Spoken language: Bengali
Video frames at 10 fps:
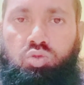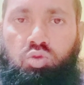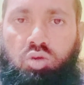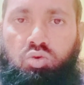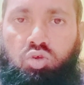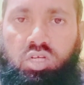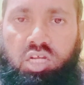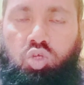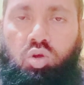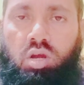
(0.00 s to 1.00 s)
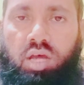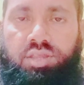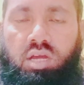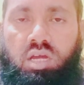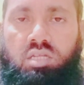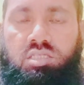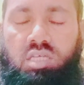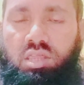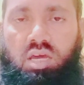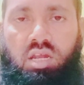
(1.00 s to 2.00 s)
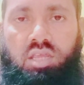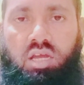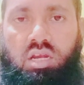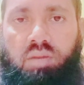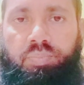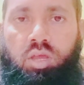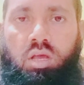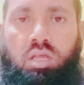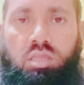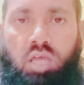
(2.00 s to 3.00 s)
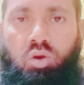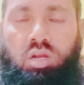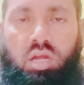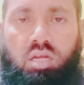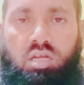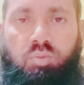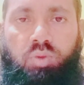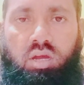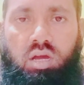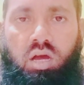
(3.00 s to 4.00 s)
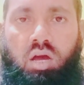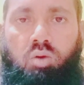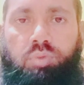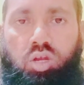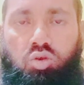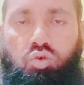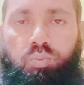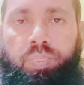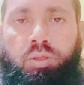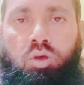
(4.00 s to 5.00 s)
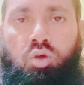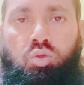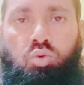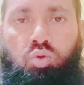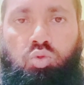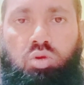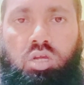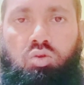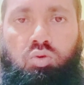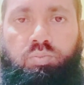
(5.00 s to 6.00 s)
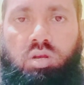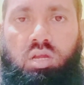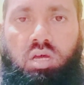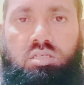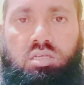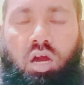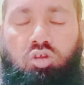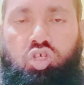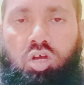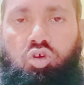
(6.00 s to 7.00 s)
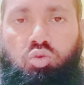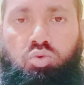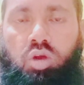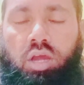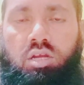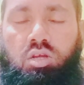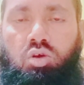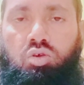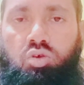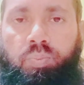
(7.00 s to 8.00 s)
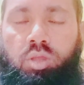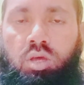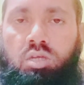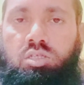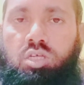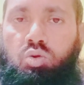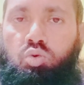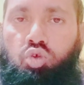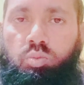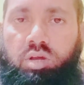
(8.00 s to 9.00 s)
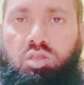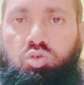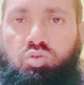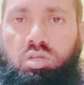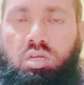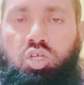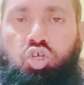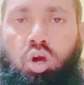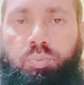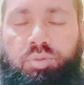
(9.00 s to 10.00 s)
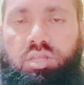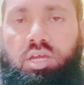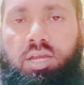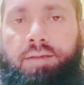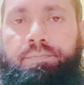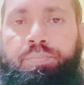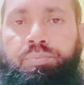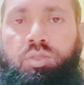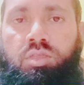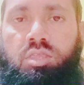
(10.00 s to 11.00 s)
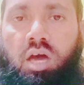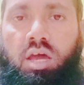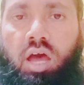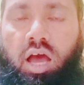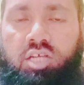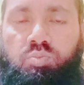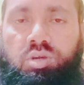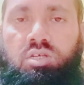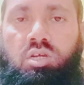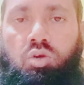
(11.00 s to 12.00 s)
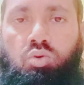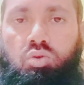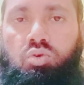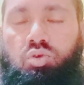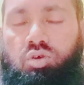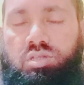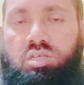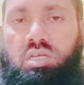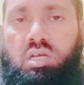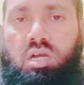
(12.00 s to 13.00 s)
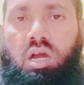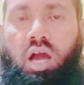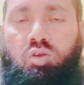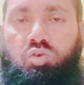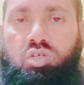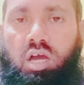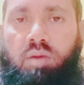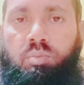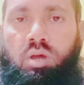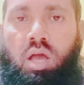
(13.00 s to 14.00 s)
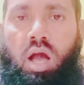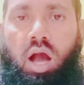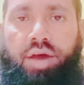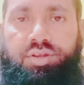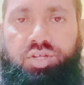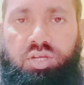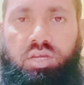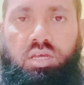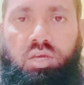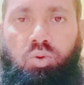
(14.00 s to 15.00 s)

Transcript: যদি কোনো টেনশনে না থাকেন চিন্তা না থাকেন তাহলে এটার ব্যাখ্যা ভিন্নরূপ তো দুটি রূপ নিয়ে আজকে আলোচনা করব একটি হলো যে কোনো ব্যক্তি যদি স্বপ্নে দেখে তার আশেপাশে গুর করতেছে কালো সাপ আর সে